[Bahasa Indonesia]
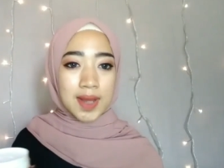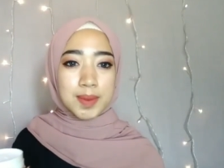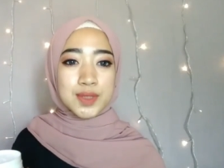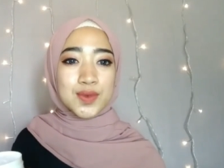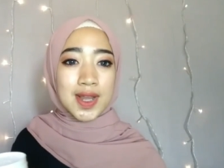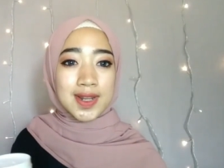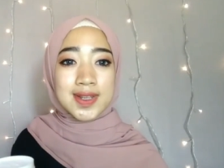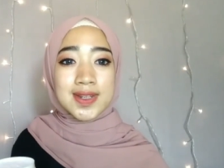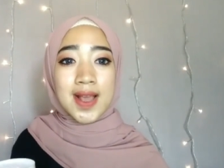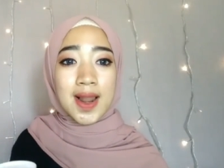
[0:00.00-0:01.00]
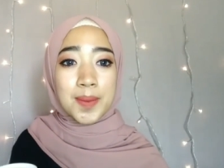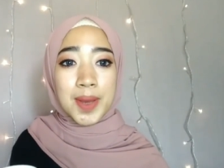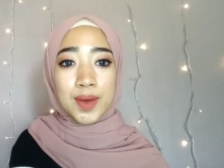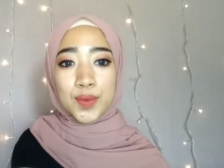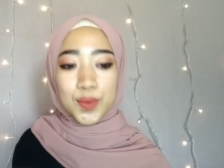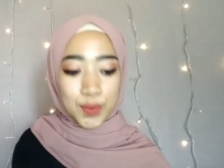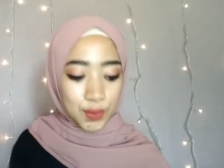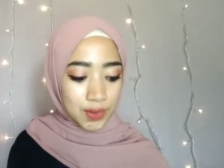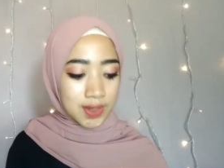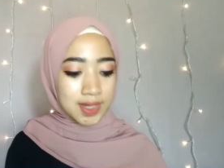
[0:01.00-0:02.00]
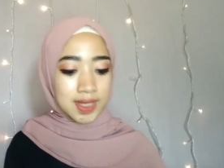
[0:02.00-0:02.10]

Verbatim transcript: aku akan masukkan ke dalam mangkuk.